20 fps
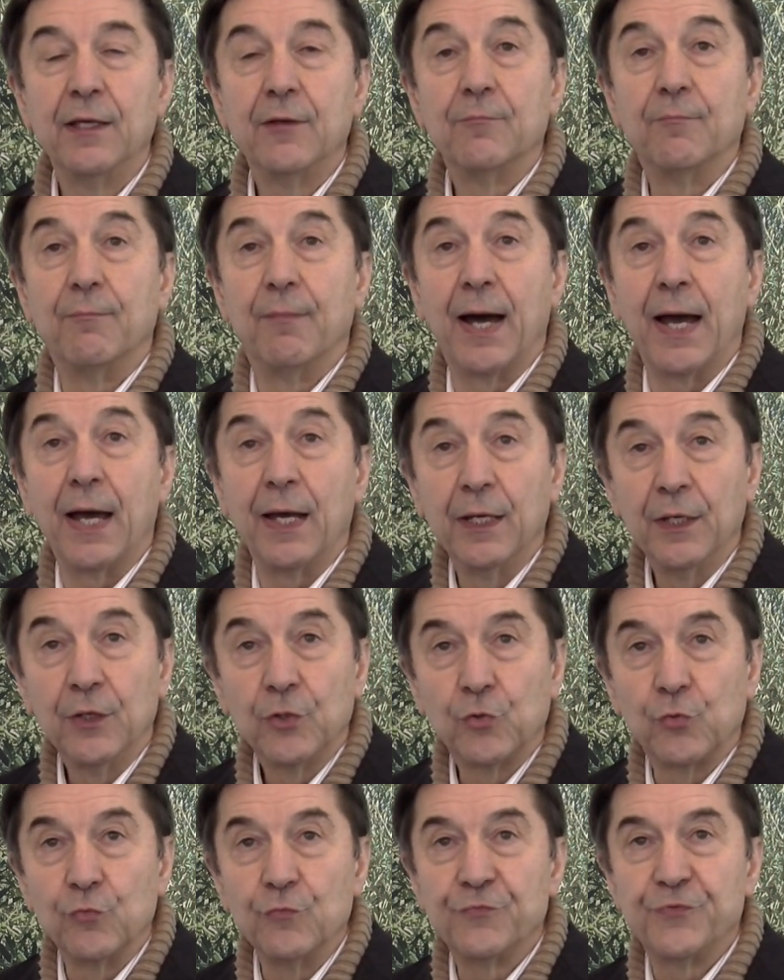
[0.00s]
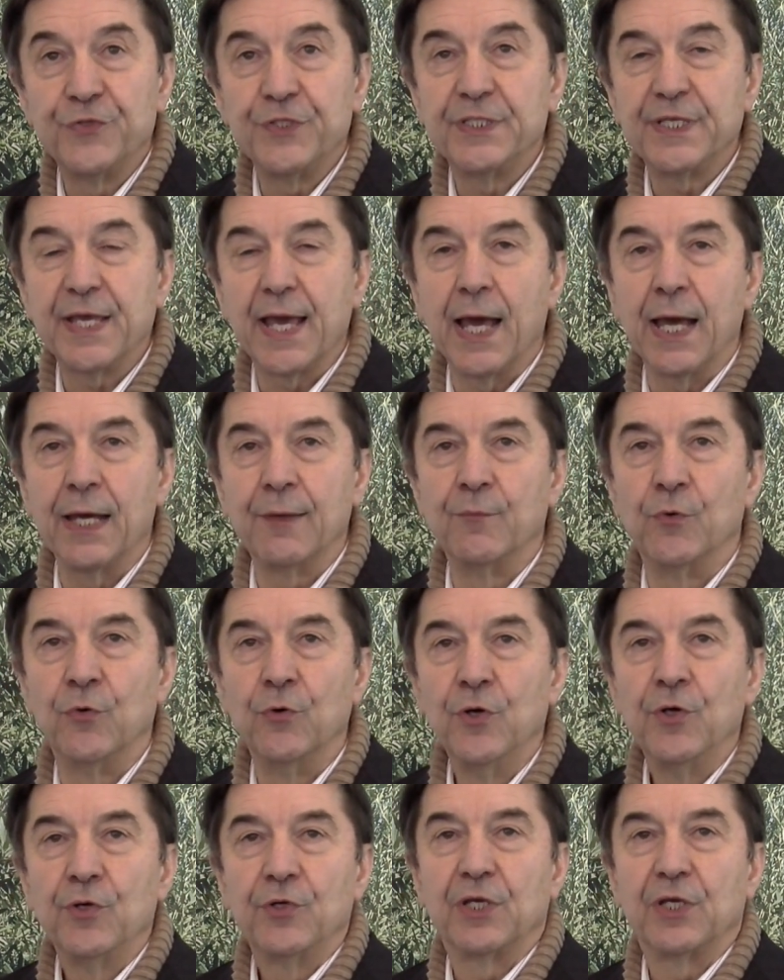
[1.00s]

ma confidiamo